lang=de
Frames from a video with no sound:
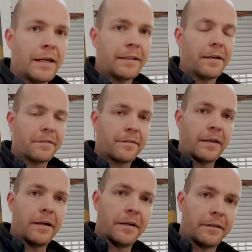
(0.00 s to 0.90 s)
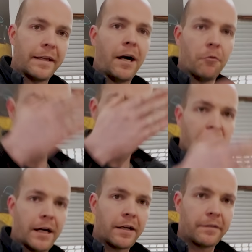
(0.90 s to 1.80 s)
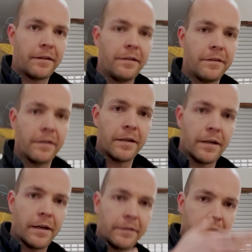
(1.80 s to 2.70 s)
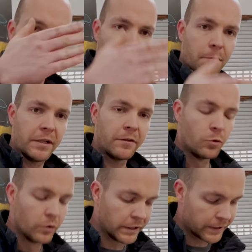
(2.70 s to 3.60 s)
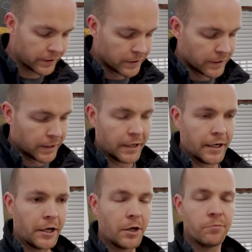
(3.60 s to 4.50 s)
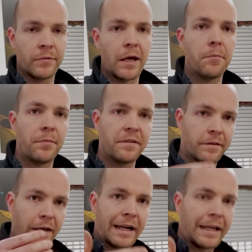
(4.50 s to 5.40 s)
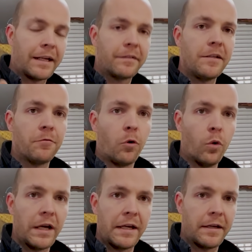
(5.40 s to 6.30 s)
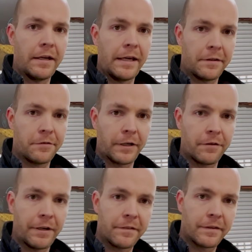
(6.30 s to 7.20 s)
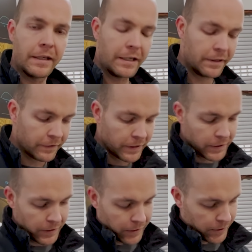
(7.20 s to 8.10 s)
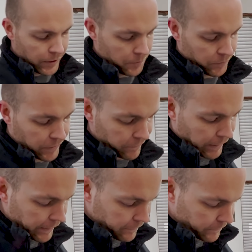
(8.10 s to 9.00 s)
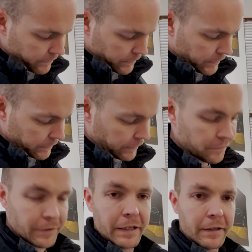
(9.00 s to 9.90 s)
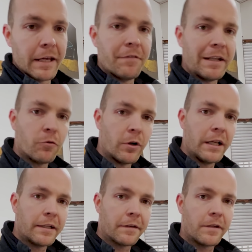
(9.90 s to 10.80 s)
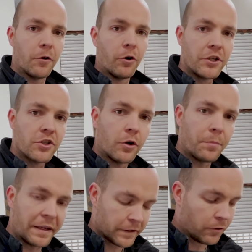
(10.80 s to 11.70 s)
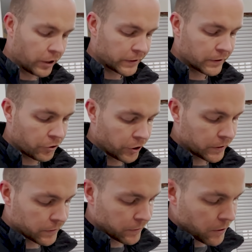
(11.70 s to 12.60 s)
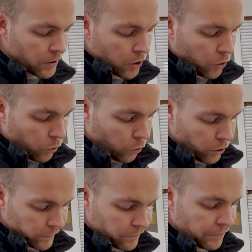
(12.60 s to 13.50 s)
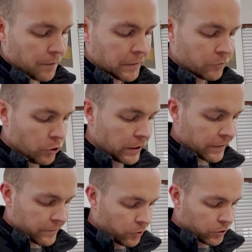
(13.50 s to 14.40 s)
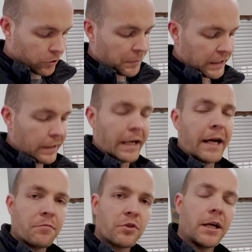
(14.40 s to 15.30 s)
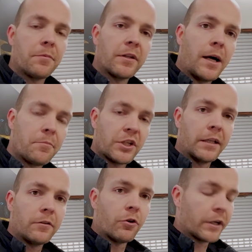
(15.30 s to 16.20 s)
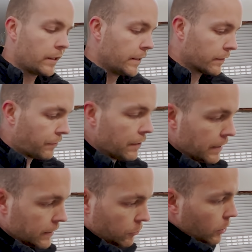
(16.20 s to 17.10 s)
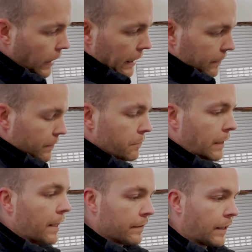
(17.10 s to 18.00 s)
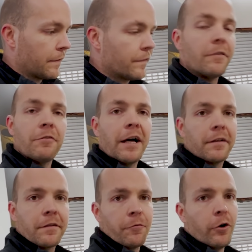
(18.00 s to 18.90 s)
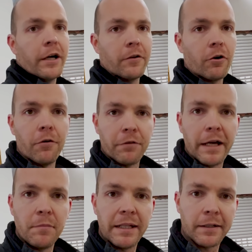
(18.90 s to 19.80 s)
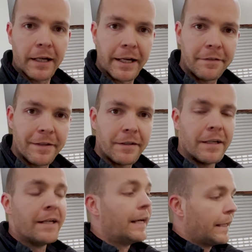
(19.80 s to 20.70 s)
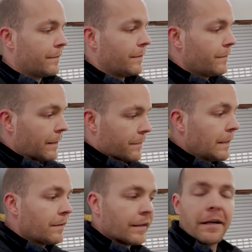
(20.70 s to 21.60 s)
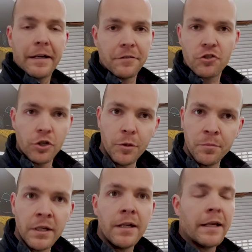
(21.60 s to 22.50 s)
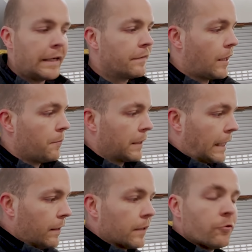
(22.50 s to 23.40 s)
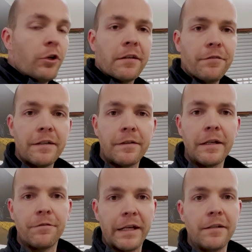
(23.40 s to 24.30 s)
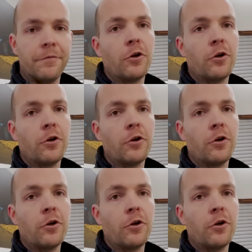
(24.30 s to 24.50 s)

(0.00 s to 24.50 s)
dass äh, der Ausschlag, diese, diese Amplitude, ähm, bis relativ hohe Herzfrequenzen geht. Ähm, das heißt, äh, dass wir dann eventuell das Geräusch noch besser orten könnten und wir haben natürlich jetzt auch nochmal den Abstand, Abstand, korrigiert, weil wir ja doch relativ nah dran sind. Wir hatten es vorher noch auf 1,30 Meter. Es ist jetzt nicht ganz schlimm, ist aber dann natürlich wichtig, wenn ich